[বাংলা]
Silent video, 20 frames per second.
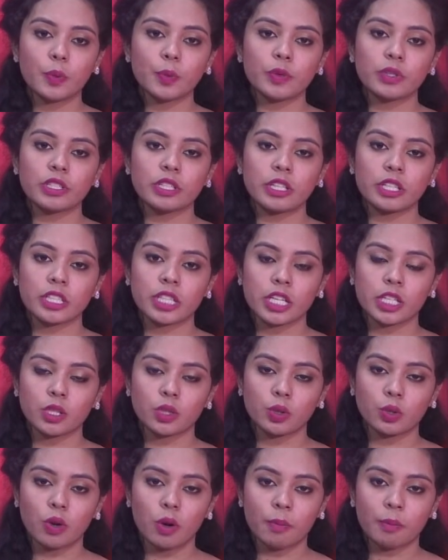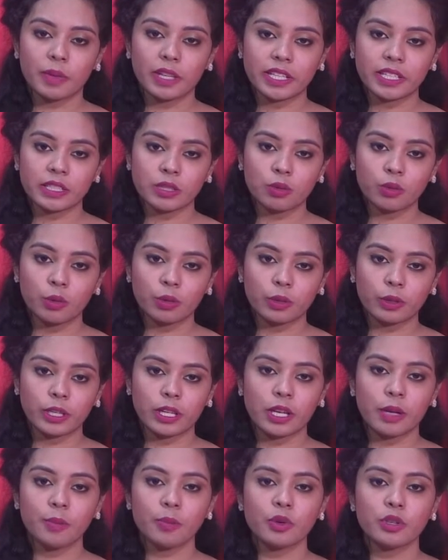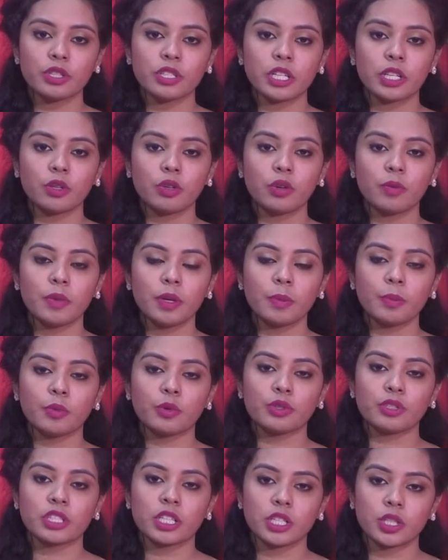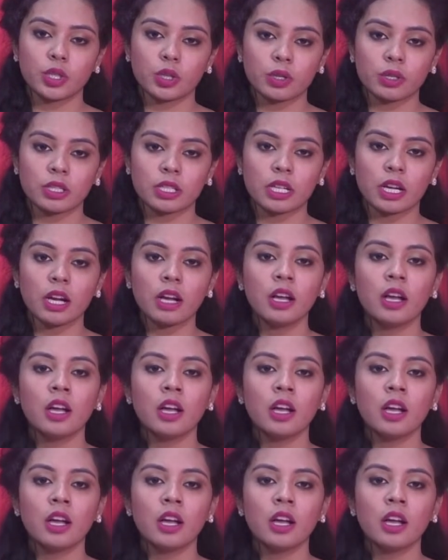উপজেলা স্বাস্থ্য কমপ্লেক্সগুলোকে পর্যায়ক্রমে পঞ্চাশ শয্যা